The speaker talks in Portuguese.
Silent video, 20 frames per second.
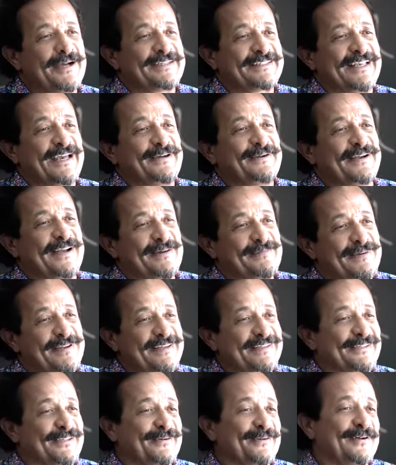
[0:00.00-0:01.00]
rasgaram
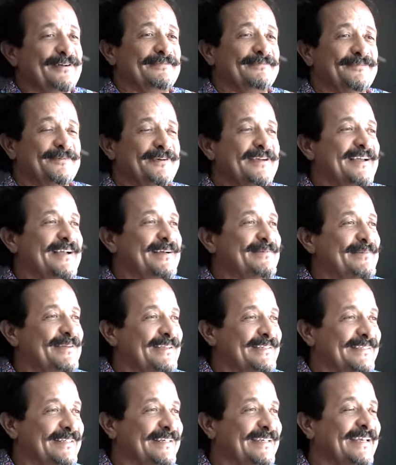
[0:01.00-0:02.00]
camisa, tocaram fogo em
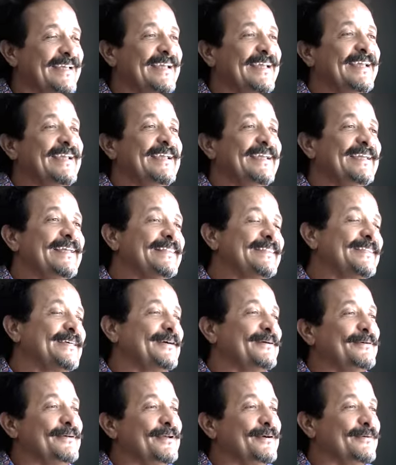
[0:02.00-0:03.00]
camisa.
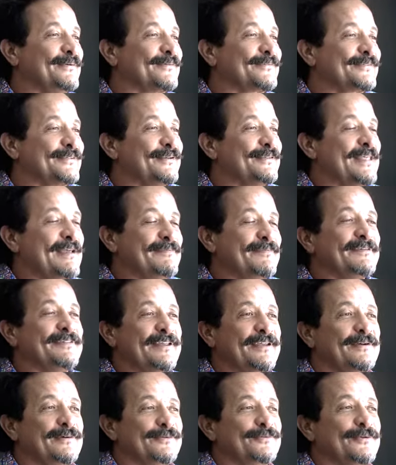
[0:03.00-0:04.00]
Então eu, eu defendo,
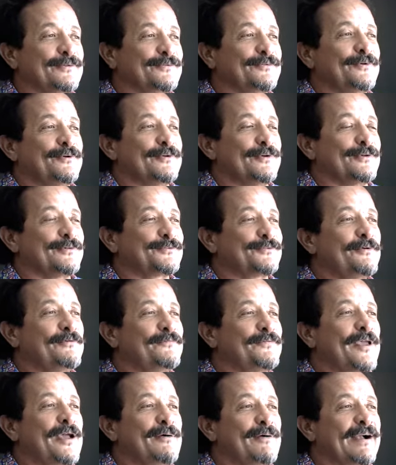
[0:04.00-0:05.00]
eu, eu, tô, eu, sou
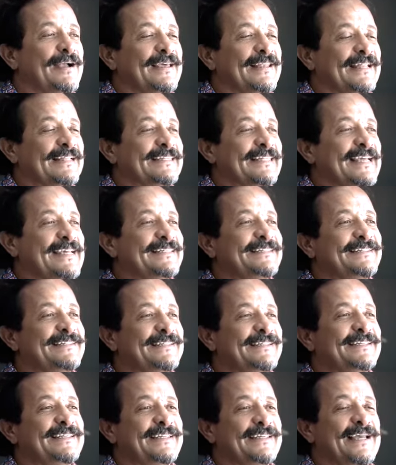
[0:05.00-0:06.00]
fiel àquela tese
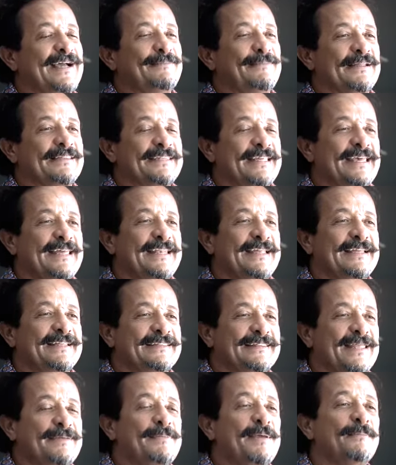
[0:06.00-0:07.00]
de que a matéria
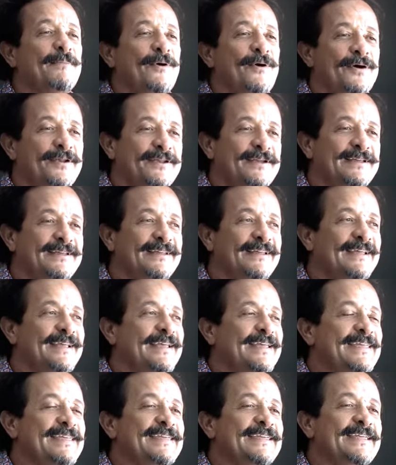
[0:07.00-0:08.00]
tem memória
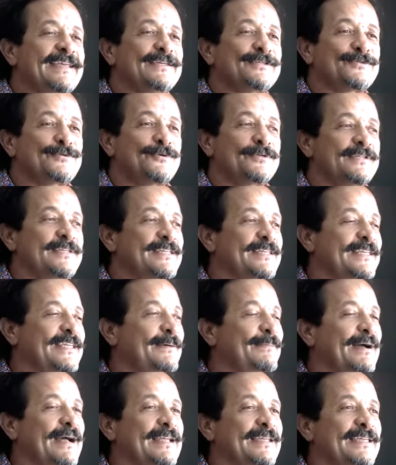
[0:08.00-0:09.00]
e que as coisas e que
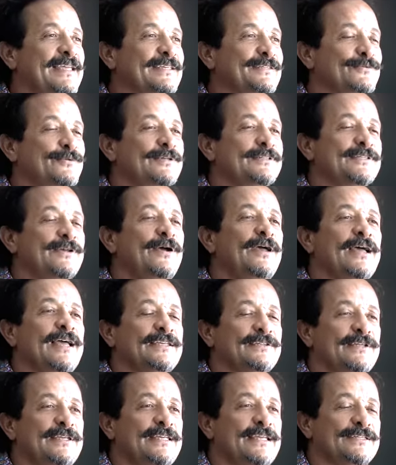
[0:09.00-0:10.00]
e as coisas
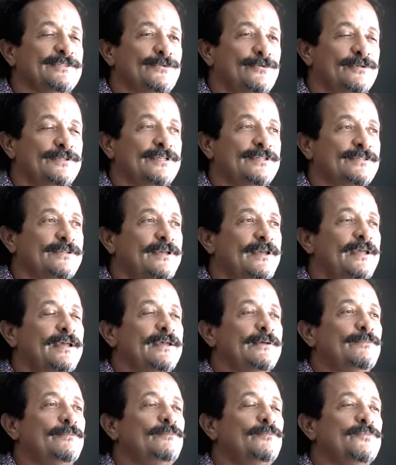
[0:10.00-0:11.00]
e as coisas
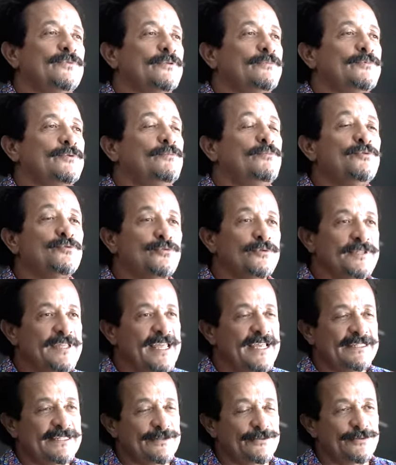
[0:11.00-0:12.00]
muito
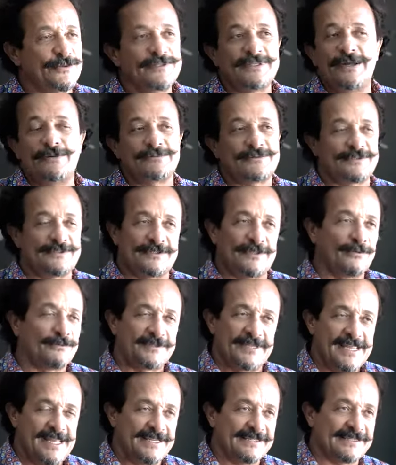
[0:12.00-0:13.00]
densas ou não tão
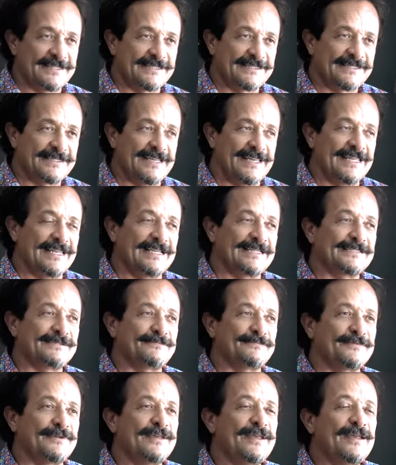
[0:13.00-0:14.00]
densas elas